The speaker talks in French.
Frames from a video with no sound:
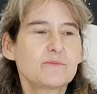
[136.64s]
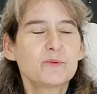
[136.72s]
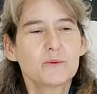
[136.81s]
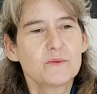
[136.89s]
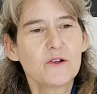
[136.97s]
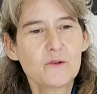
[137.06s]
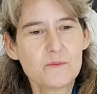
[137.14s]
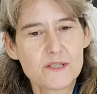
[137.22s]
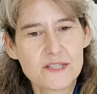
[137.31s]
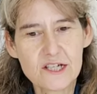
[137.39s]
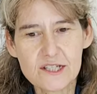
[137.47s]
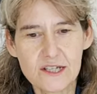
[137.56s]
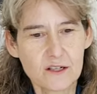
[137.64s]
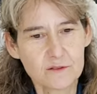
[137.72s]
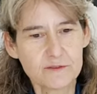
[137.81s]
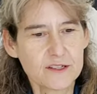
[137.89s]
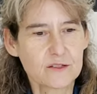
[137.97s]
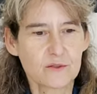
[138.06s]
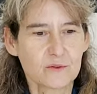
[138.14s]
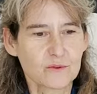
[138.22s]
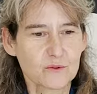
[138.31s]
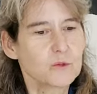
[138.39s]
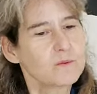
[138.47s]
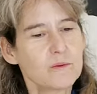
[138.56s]
pour moi, le message, c'est qu'en fait,
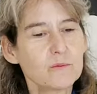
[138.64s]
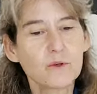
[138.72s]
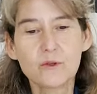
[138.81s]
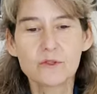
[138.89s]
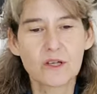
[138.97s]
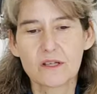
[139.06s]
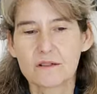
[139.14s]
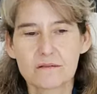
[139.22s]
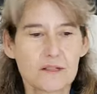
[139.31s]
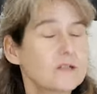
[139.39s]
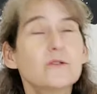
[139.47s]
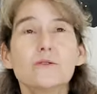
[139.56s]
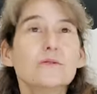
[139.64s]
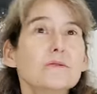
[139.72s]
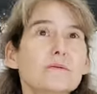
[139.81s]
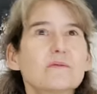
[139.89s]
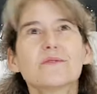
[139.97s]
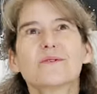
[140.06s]
on tombe amoureux d'un inconnu.